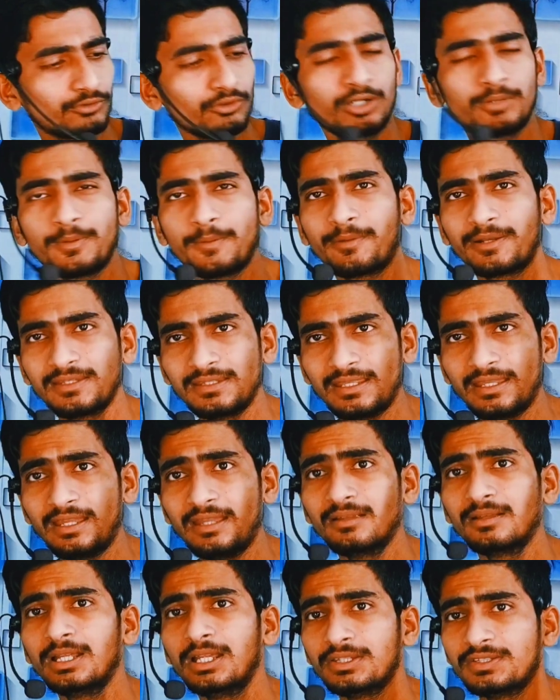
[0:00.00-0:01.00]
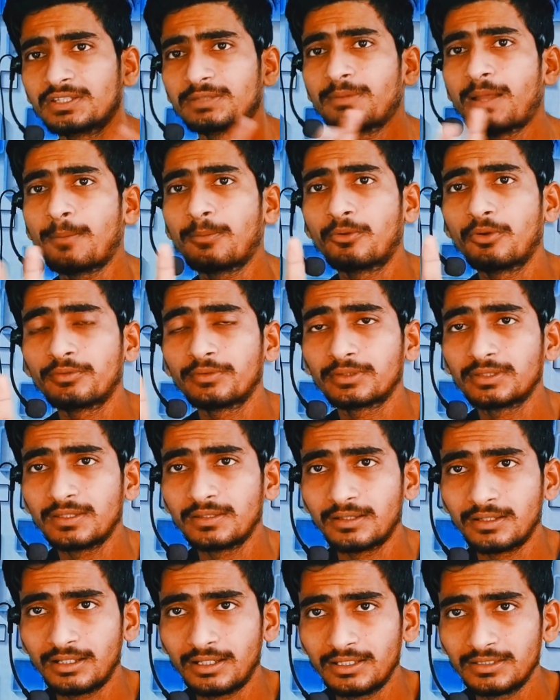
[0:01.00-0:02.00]
सोल्व पेपर ये है जिसमें आपको
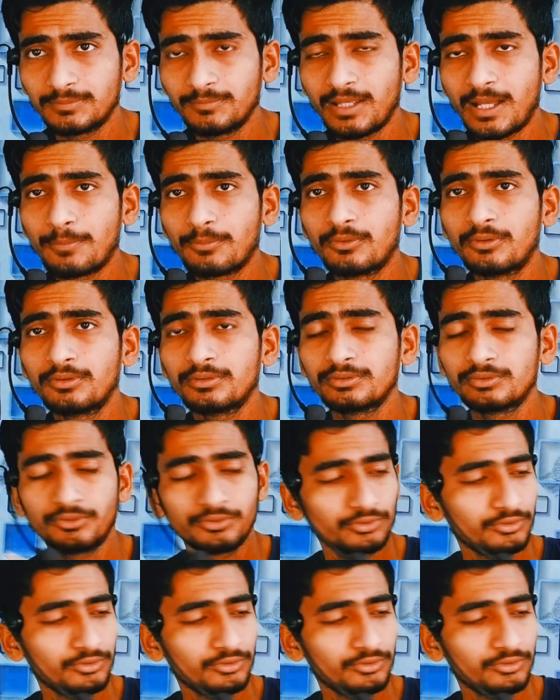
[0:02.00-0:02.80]
इसमें आपको